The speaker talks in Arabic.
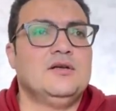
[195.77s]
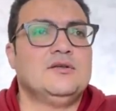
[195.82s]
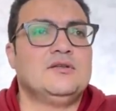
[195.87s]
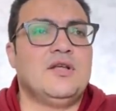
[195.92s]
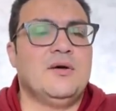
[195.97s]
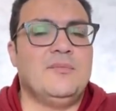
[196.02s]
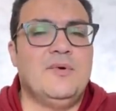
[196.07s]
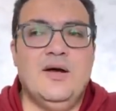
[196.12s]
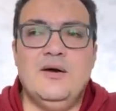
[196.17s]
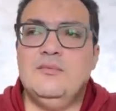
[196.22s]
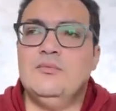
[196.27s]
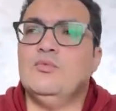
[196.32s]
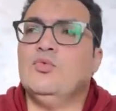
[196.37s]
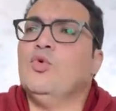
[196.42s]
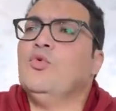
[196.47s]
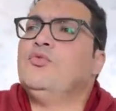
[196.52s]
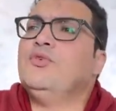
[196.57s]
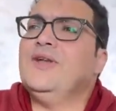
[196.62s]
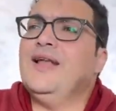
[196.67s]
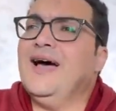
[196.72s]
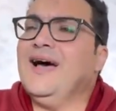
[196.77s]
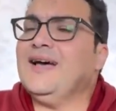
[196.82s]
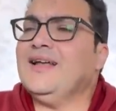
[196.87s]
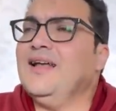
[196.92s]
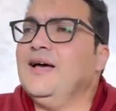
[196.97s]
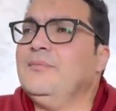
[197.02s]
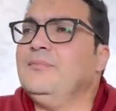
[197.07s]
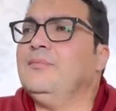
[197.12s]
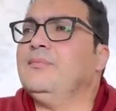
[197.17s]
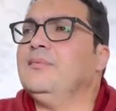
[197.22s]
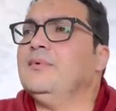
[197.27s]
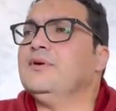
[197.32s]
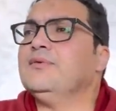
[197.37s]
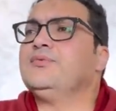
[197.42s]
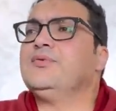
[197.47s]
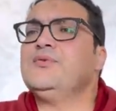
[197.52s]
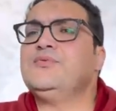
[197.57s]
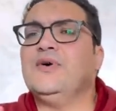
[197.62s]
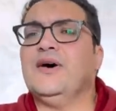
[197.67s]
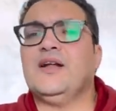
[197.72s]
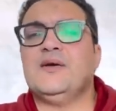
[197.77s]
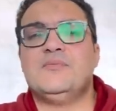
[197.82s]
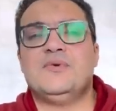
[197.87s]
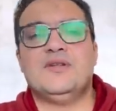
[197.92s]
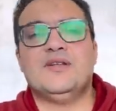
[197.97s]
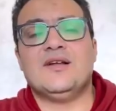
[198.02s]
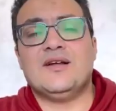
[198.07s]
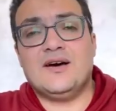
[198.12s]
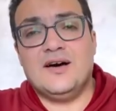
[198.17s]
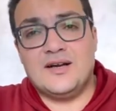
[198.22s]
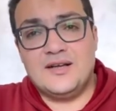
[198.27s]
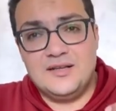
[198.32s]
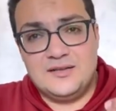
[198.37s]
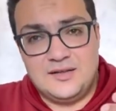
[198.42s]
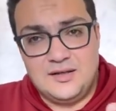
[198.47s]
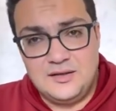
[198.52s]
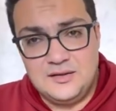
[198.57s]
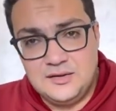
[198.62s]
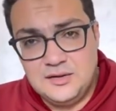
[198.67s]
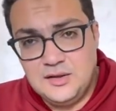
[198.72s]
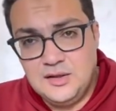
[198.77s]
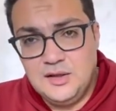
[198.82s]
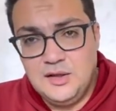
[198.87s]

تمام وفي الاغلب في فرق بين الخريطه